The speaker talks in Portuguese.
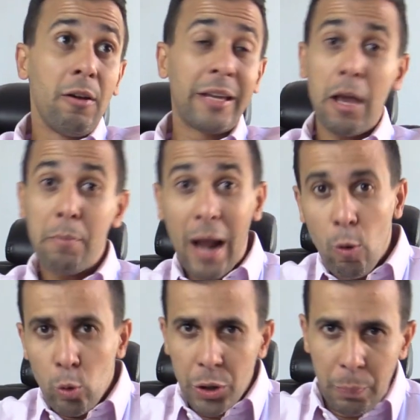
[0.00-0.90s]
quebrar
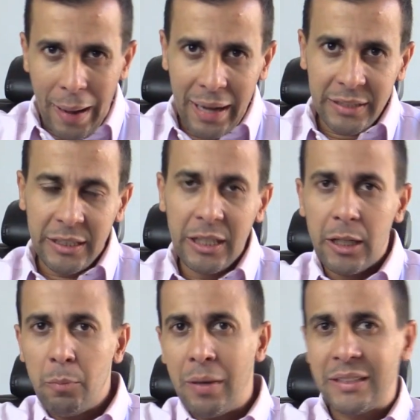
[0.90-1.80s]
alguns
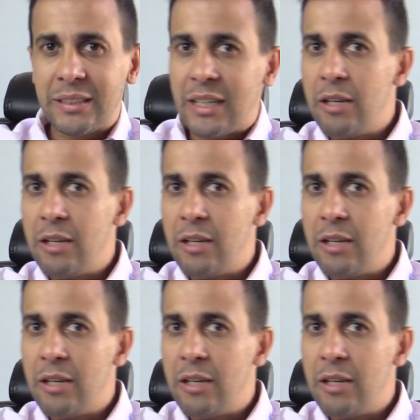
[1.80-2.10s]
paradigmas que